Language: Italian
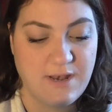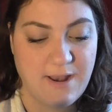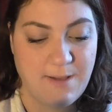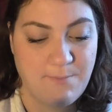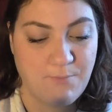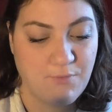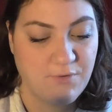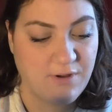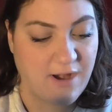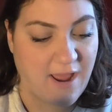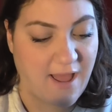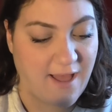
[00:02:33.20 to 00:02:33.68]

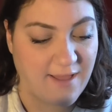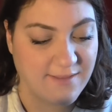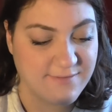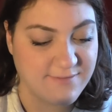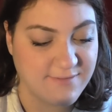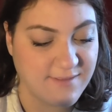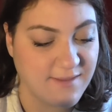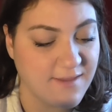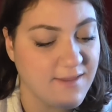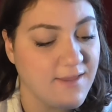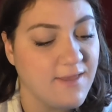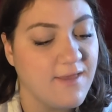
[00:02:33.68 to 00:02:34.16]

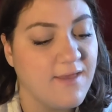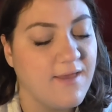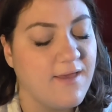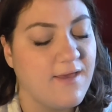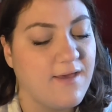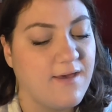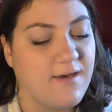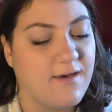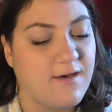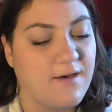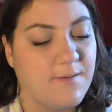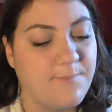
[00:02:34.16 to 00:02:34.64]
innamorati,
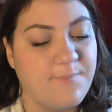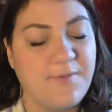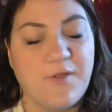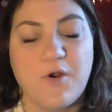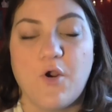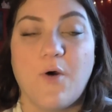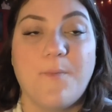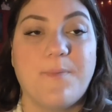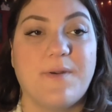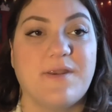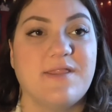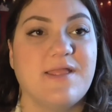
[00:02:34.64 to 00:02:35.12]
uh,
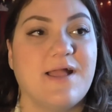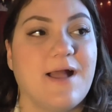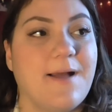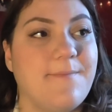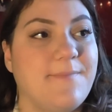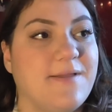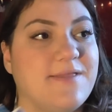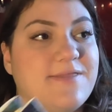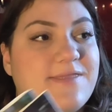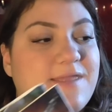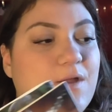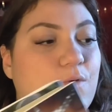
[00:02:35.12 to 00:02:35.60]
però
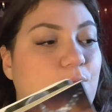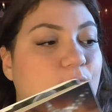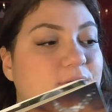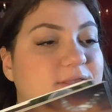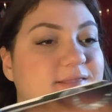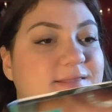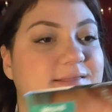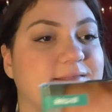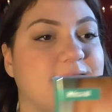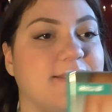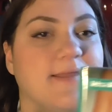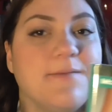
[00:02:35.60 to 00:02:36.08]
praticamente
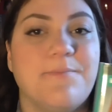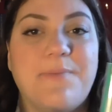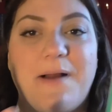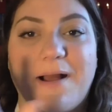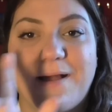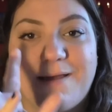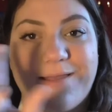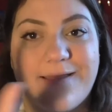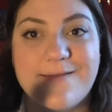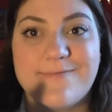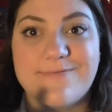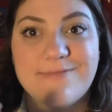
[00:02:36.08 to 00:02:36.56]
questi
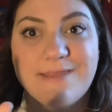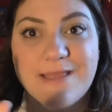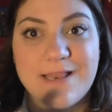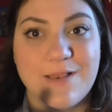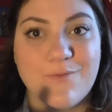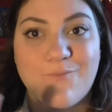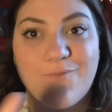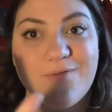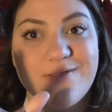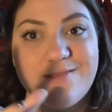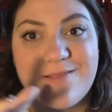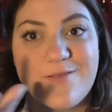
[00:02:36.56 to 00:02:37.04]

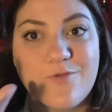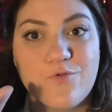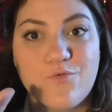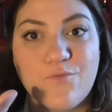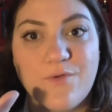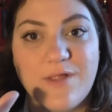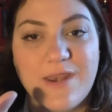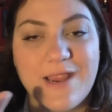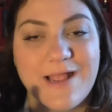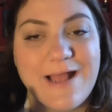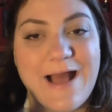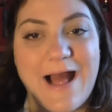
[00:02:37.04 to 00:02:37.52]
pacchettini, questi
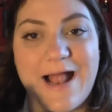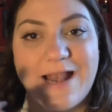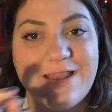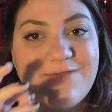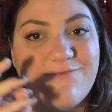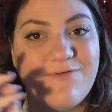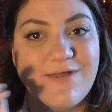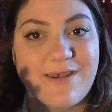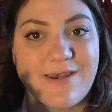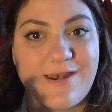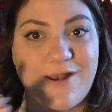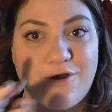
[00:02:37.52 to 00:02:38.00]
due
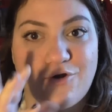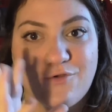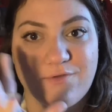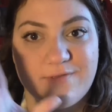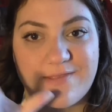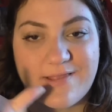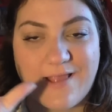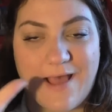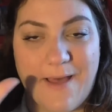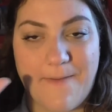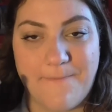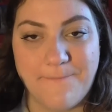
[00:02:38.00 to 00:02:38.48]
regali verranno
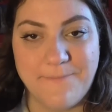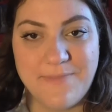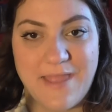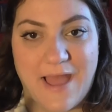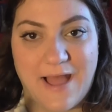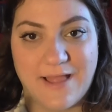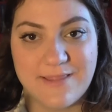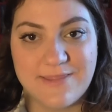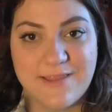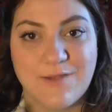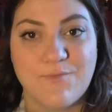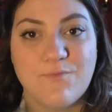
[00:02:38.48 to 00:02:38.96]

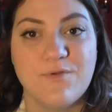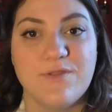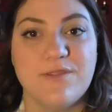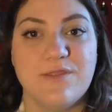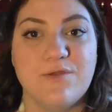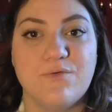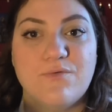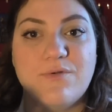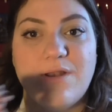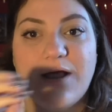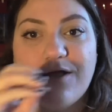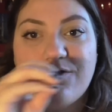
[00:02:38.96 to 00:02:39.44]
scambiati,
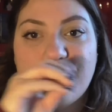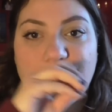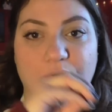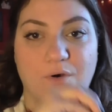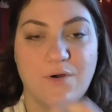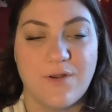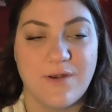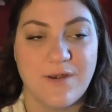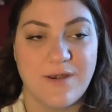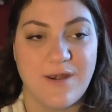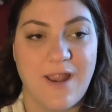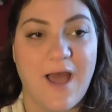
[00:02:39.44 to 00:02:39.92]
quindi una
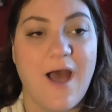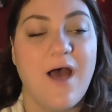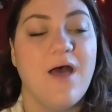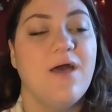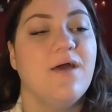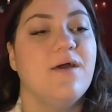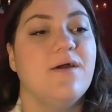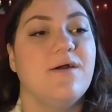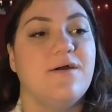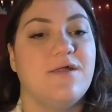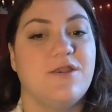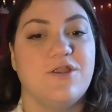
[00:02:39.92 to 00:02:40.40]
donna
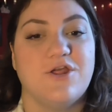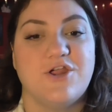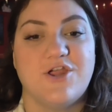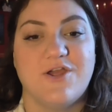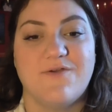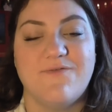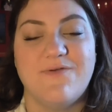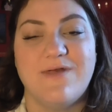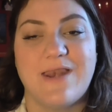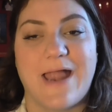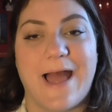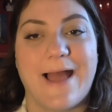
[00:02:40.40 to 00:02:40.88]

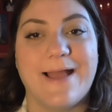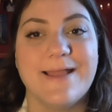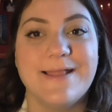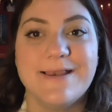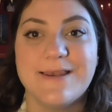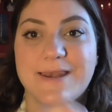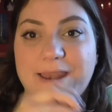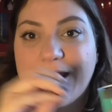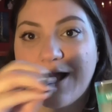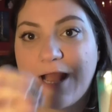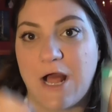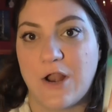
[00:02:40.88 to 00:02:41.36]
riceverà
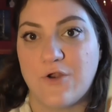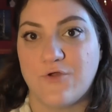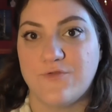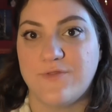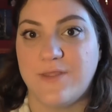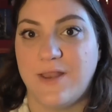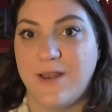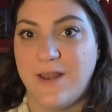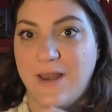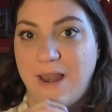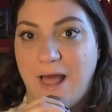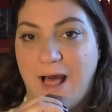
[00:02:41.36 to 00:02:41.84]
il regalo
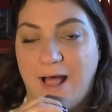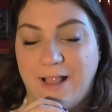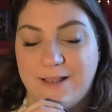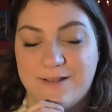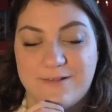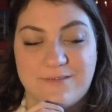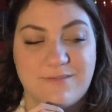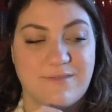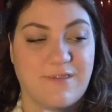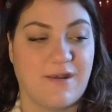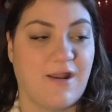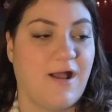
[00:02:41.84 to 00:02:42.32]

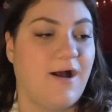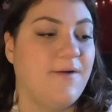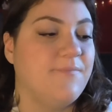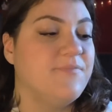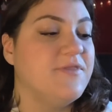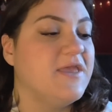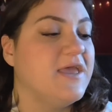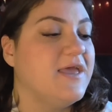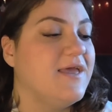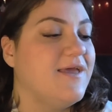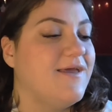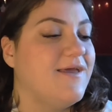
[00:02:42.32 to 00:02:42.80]
dell'altra.
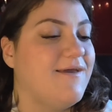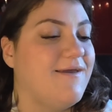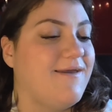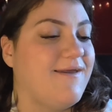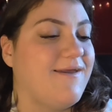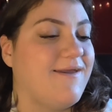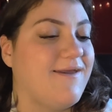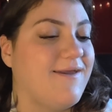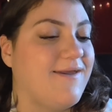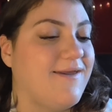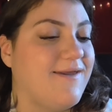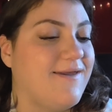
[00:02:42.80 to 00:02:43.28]

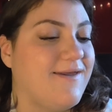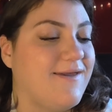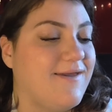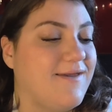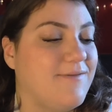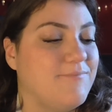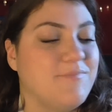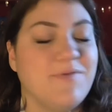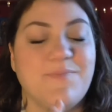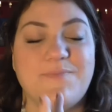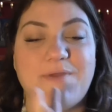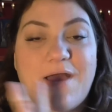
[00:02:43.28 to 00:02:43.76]

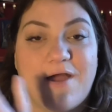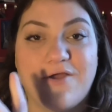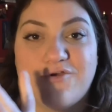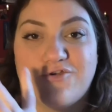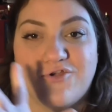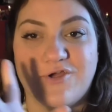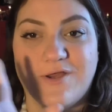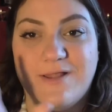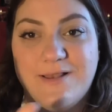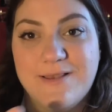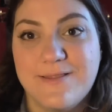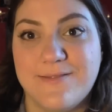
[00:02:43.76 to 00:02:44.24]
E mi
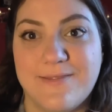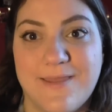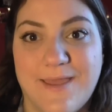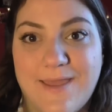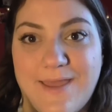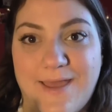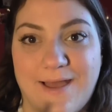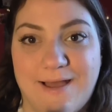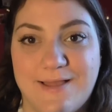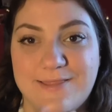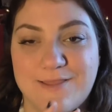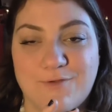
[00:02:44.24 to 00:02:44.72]
piace
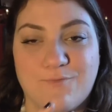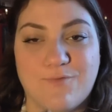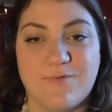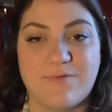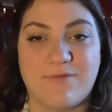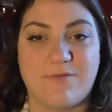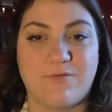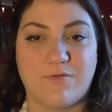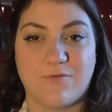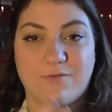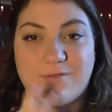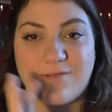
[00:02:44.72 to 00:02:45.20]
l'idea di
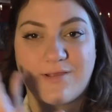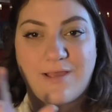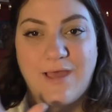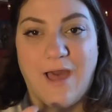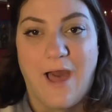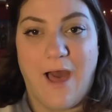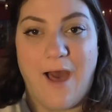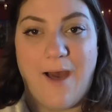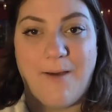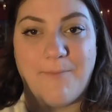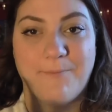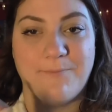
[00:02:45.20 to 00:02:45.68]
questo
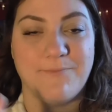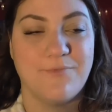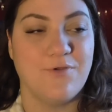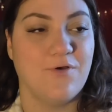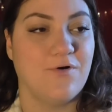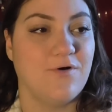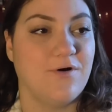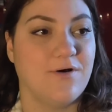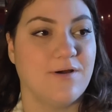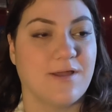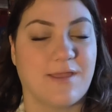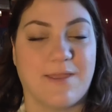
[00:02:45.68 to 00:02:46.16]

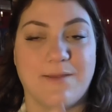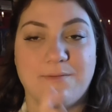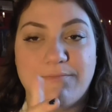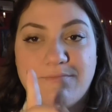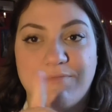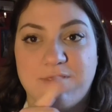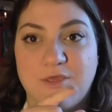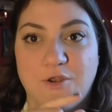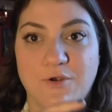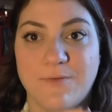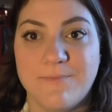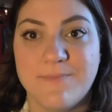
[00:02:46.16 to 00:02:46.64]
scambio, che
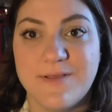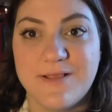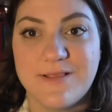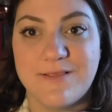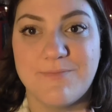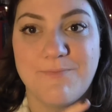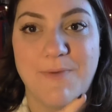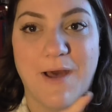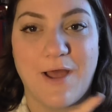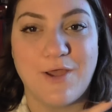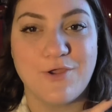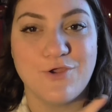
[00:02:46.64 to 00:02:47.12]
se non mi
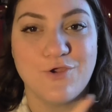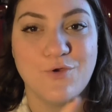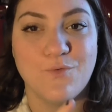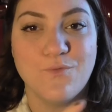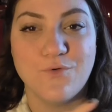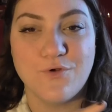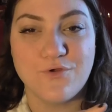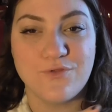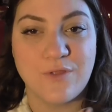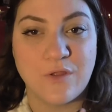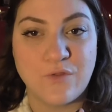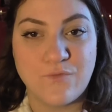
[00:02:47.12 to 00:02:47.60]
sbaglio
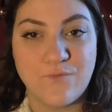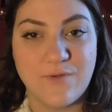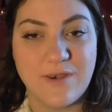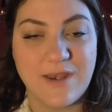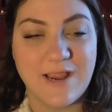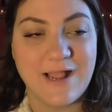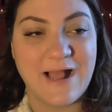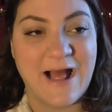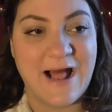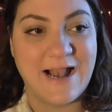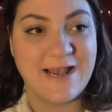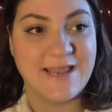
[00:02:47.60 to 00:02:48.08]
uno dei due
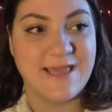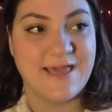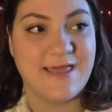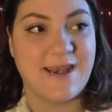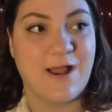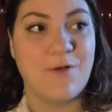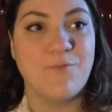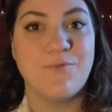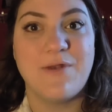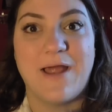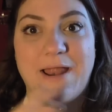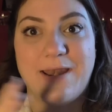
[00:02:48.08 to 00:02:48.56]
regali
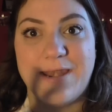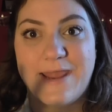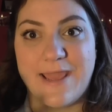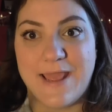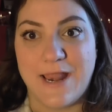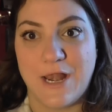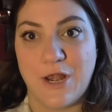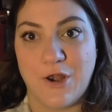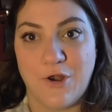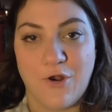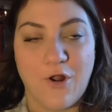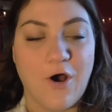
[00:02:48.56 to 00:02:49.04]
era un
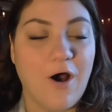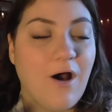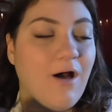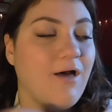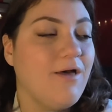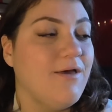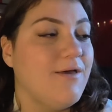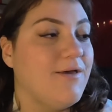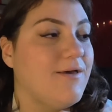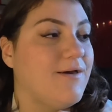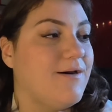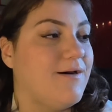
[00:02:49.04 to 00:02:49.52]
anello
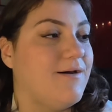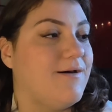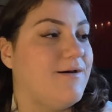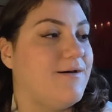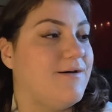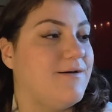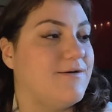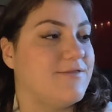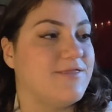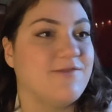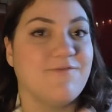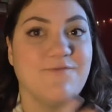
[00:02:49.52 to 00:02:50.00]

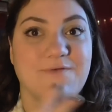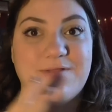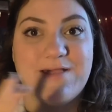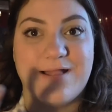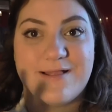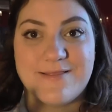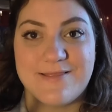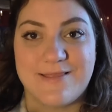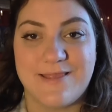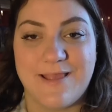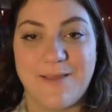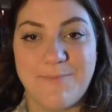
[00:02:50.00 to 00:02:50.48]
uh, di
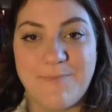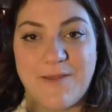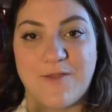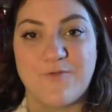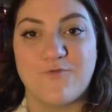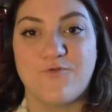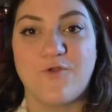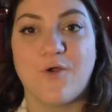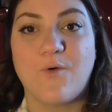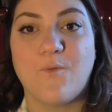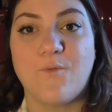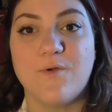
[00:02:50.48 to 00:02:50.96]

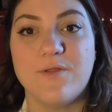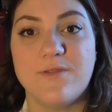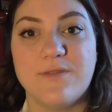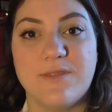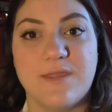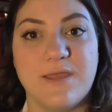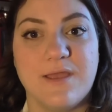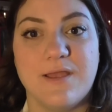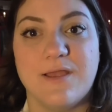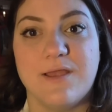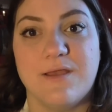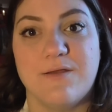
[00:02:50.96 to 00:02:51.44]
fidanzamento e
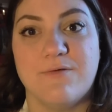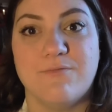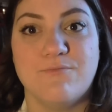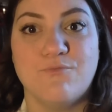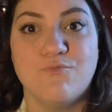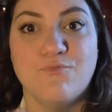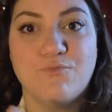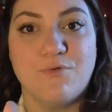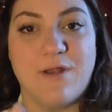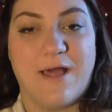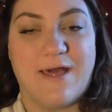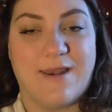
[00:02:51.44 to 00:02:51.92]
quindi
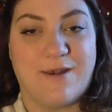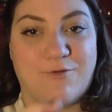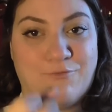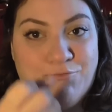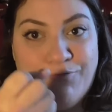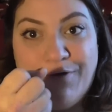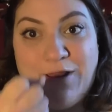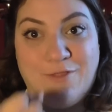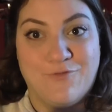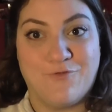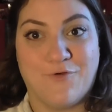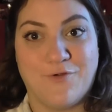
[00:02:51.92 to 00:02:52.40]
una,
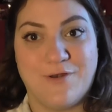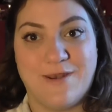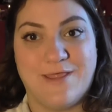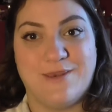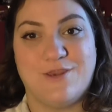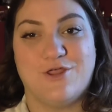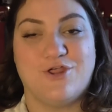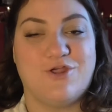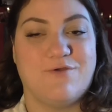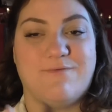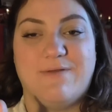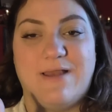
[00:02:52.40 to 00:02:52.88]
una donna
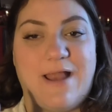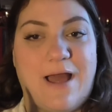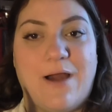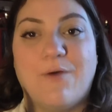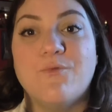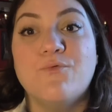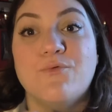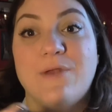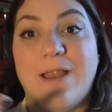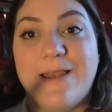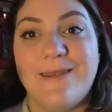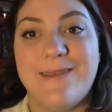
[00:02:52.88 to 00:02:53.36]

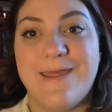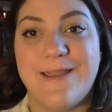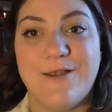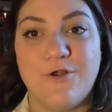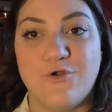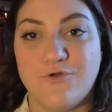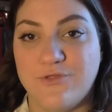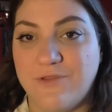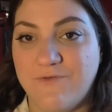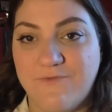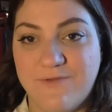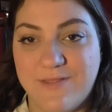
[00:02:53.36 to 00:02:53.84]
riceverà un
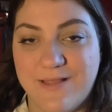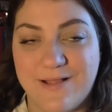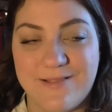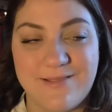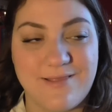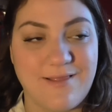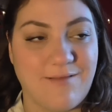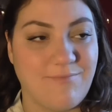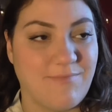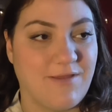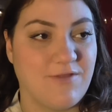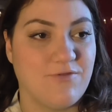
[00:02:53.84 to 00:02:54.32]
anello di
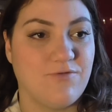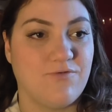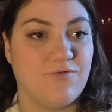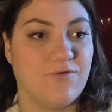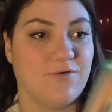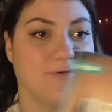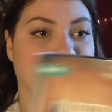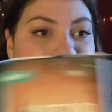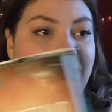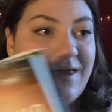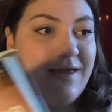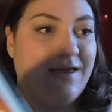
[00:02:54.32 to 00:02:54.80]

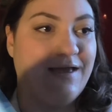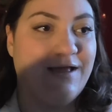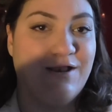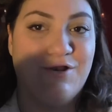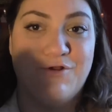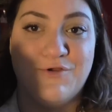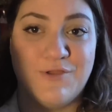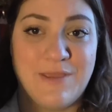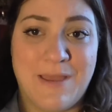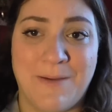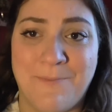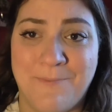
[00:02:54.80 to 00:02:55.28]
fidanzamento che
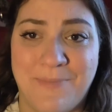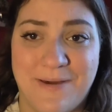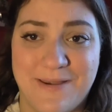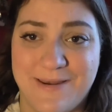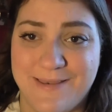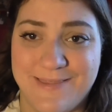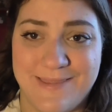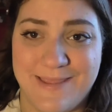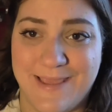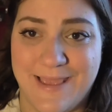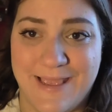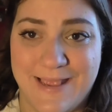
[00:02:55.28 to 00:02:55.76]
non gli
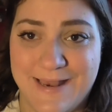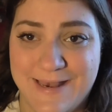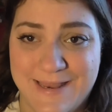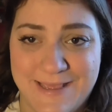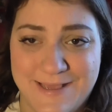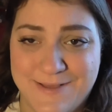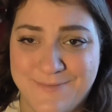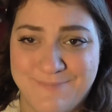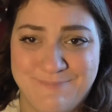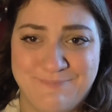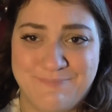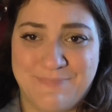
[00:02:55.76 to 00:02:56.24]

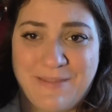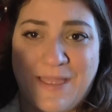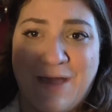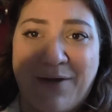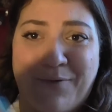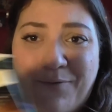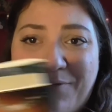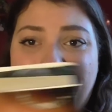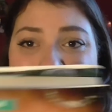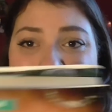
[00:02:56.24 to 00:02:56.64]
appartiene e